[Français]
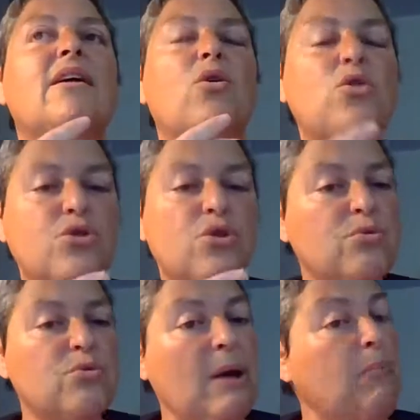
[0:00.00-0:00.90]

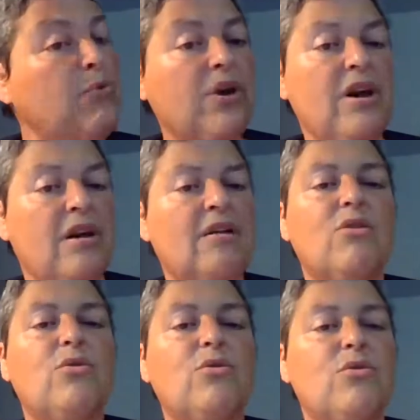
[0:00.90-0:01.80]
Aujourd'hui, il n'y a plus rien.
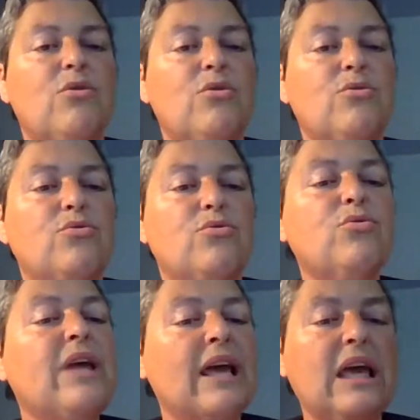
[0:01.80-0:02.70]
Le, tout
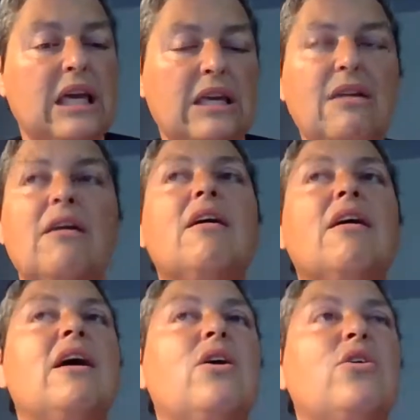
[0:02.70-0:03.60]
a guéri.
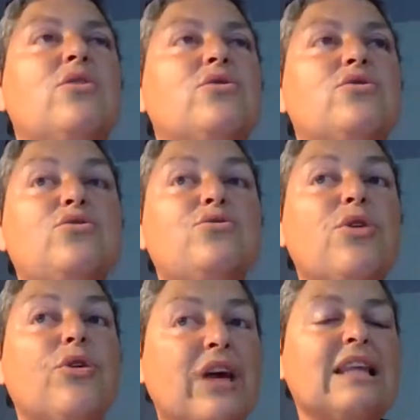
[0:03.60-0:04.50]
Euh, je suis
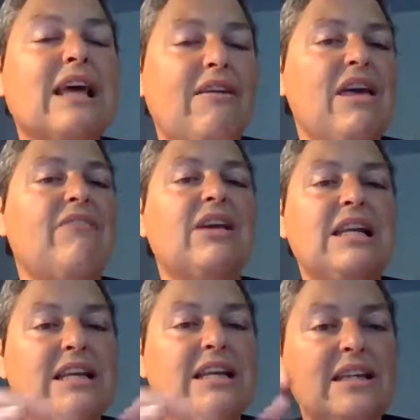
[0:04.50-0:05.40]
en train de travailler avec
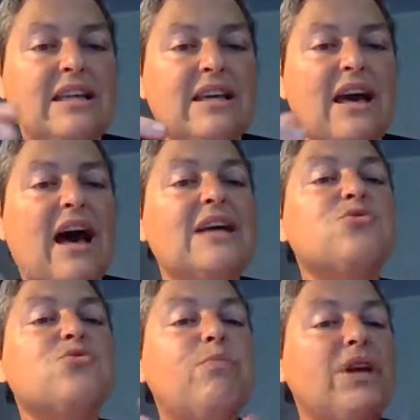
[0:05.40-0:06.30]
les kinés à
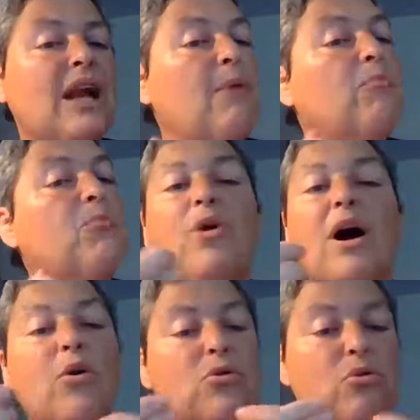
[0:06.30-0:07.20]
assouplir la peau,
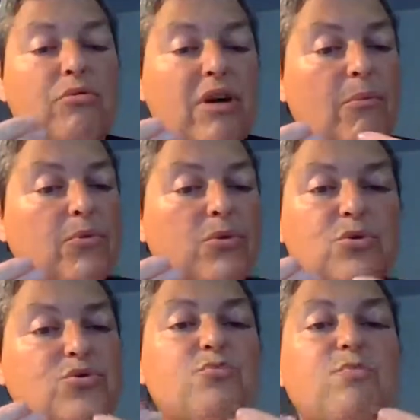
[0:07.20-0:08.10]
à retrouver un peu de
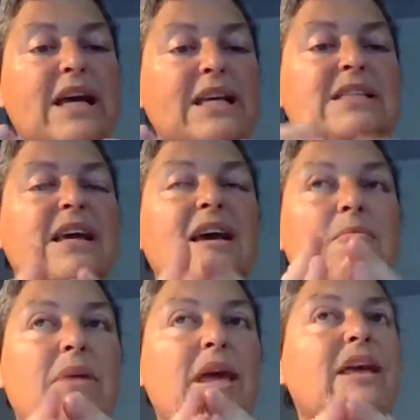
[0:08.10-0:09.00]
souplesse,
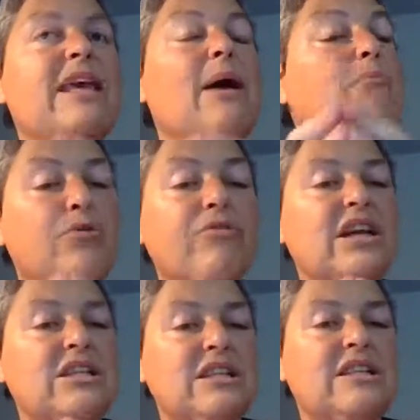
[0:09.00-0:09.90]
mais il n'y a plus de
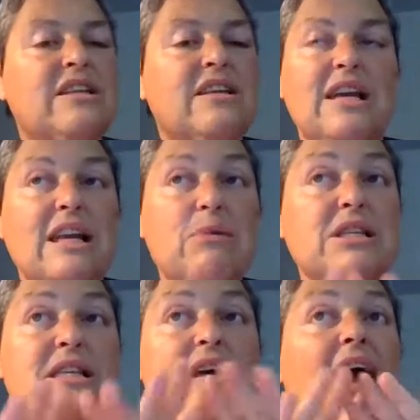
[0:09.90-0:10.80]
fragilité et les
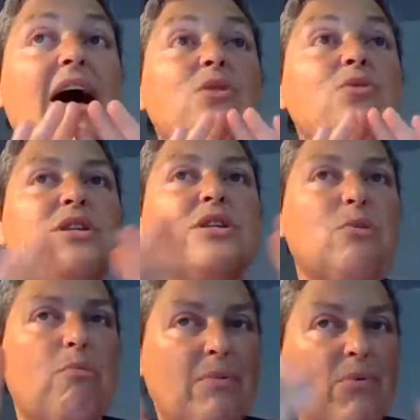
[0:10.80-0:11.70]
médecins hallucinent
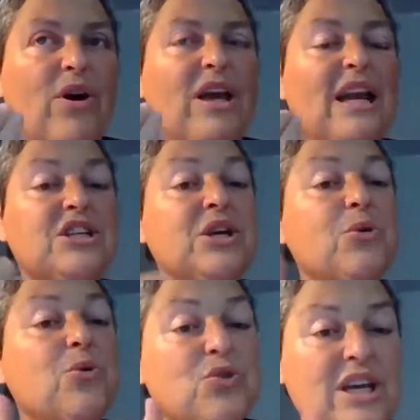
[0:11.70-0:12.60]
complètement. Et la
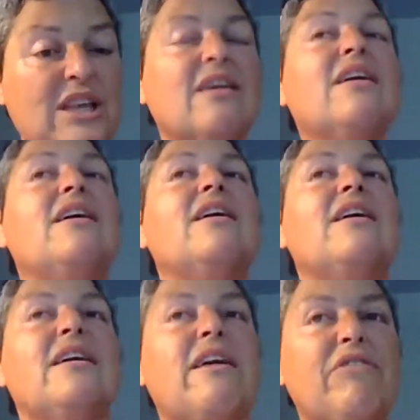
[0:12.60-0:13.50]
chirurgienne
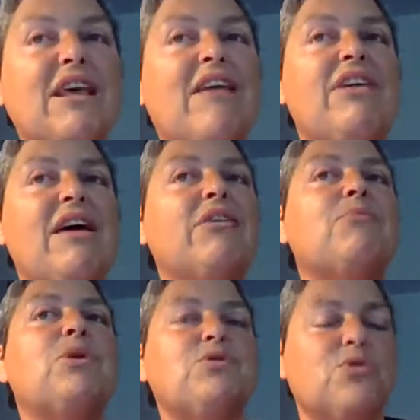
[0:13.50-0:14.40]
qui avait travaillé
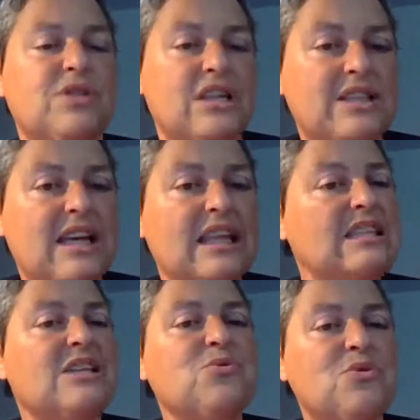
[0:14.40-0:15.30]
avec moi sur cette
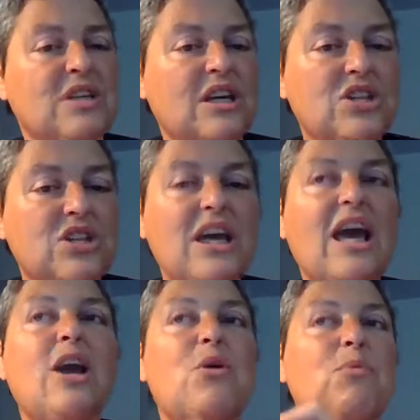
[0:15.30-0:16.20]
cicatrisation dirigée,
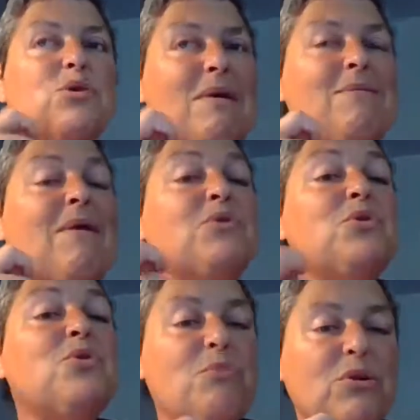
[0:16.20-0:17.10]
elle commence même à me
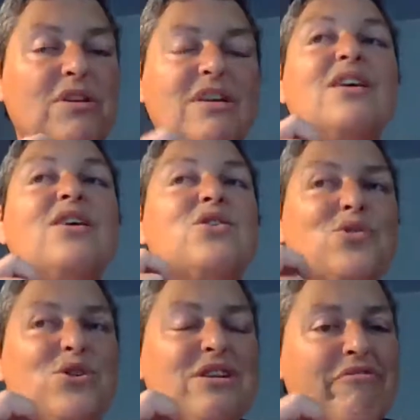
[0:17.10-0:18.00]
demander ce
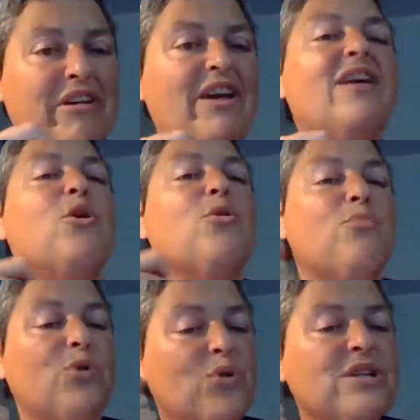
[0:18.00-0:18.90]
que j'ai fait
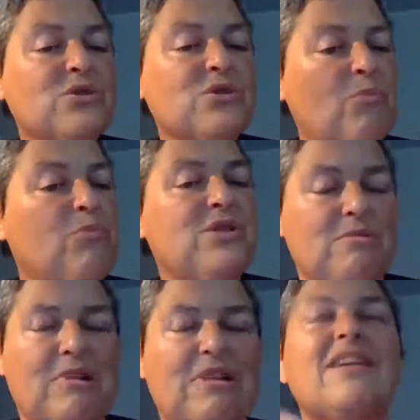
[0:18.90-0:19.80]
pour que ça soit
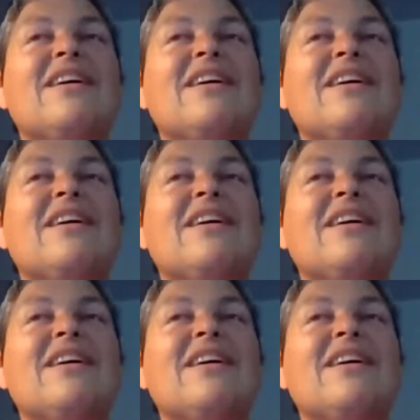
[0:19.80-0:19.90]
possible.